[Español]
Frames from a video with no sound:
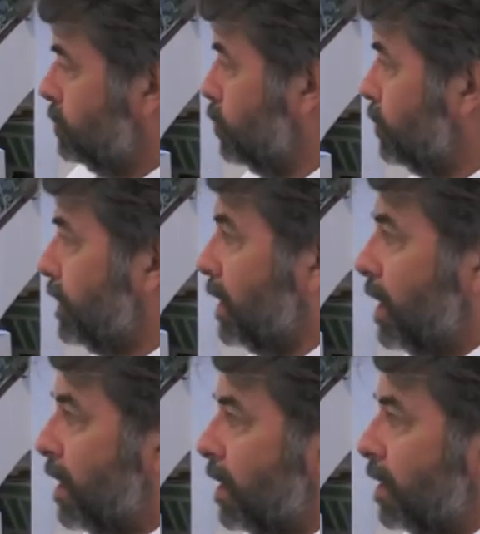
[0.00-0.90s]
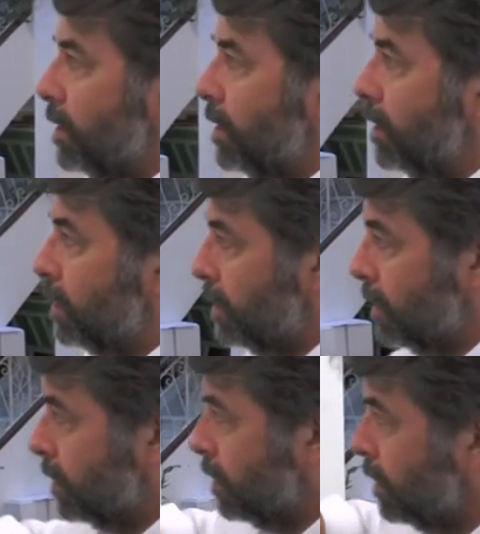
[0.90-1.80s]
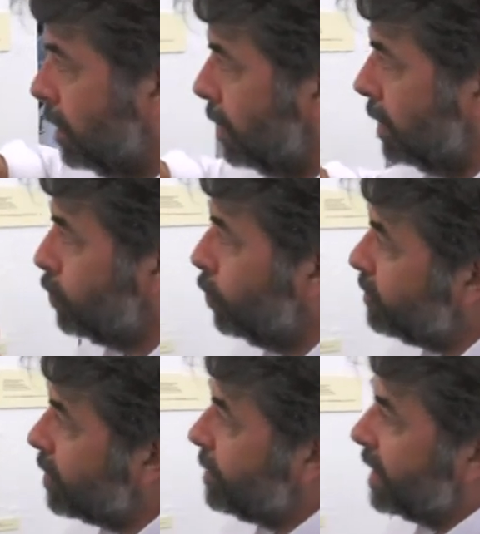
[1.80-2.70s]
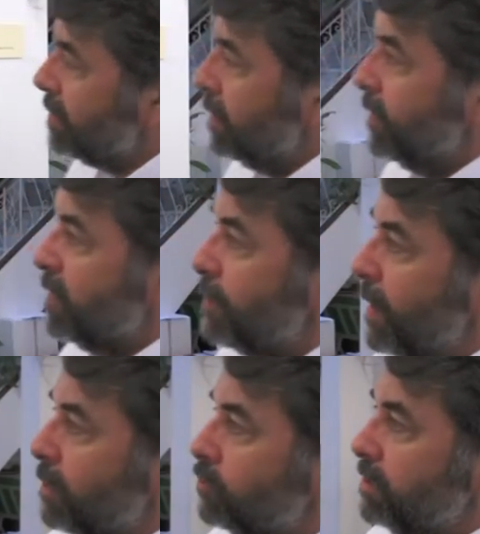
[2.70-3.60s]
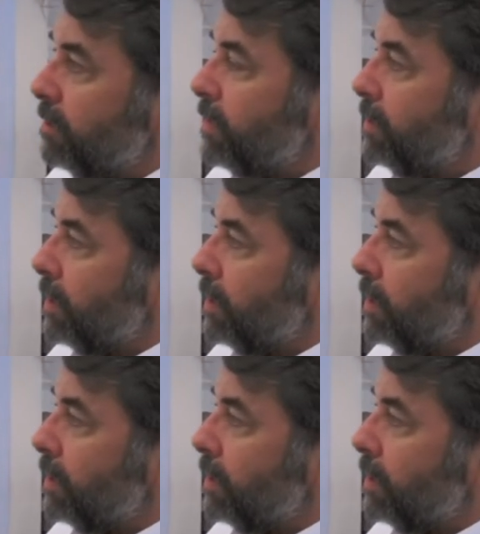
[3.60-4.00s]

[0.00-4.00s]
donde el, culo forma parte del primer plano siempre de,